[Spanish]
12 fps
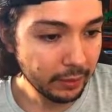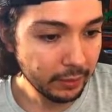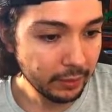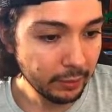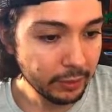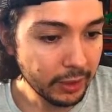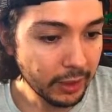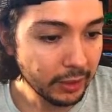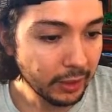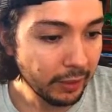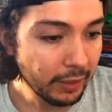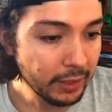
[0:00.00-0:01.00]
lo
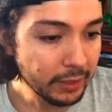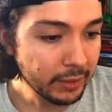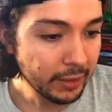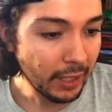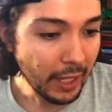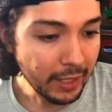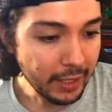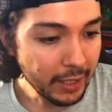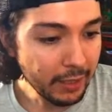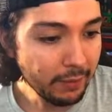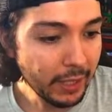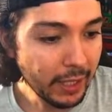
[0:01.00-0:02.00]
siguiente que van a hacer,
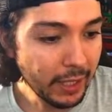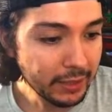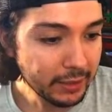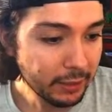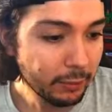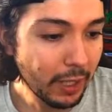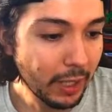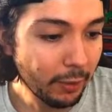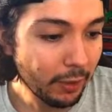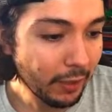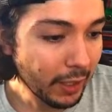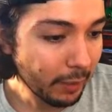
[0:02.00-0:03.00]
aquí van a hacer una
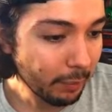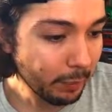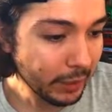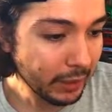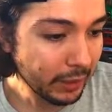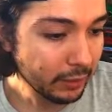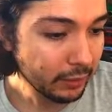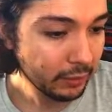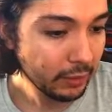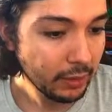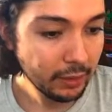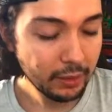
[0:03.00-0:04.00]
nueva carpeta
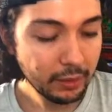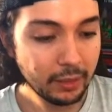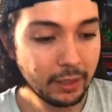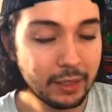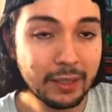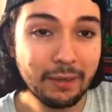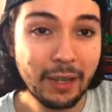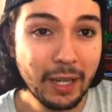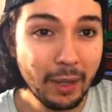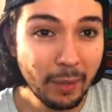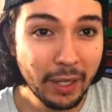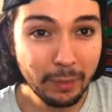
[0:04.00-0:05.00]
que se va a
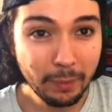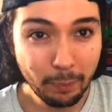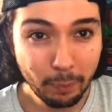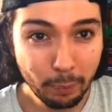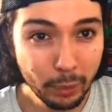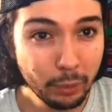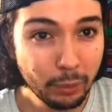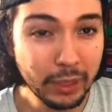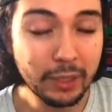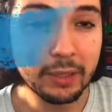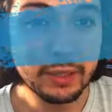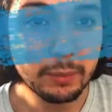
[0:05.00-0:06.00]
llamar
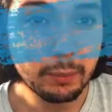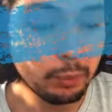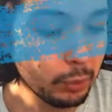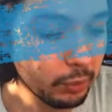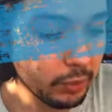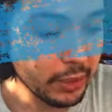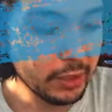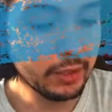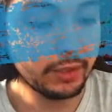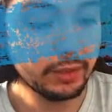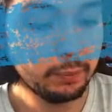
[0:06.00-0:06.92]
plugins, plugins,